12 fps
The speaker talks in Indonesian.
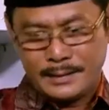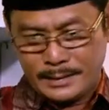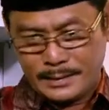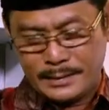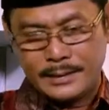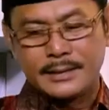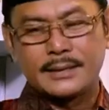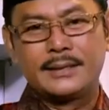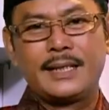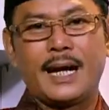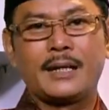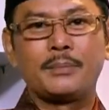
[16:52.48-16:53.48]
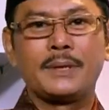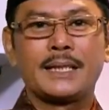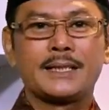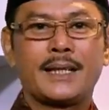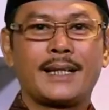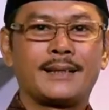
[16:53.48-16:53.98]
Jangan pindah channel.
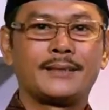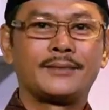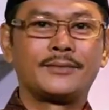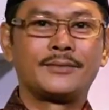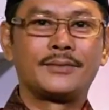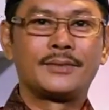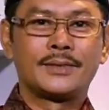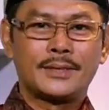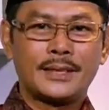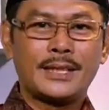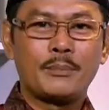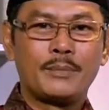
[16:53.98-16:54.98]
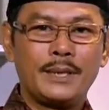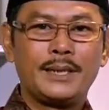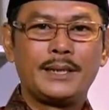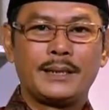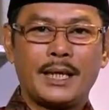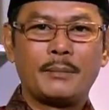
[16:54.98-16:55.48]
Tetap di
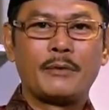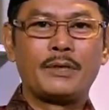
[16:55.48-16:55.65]
Nabawi TV.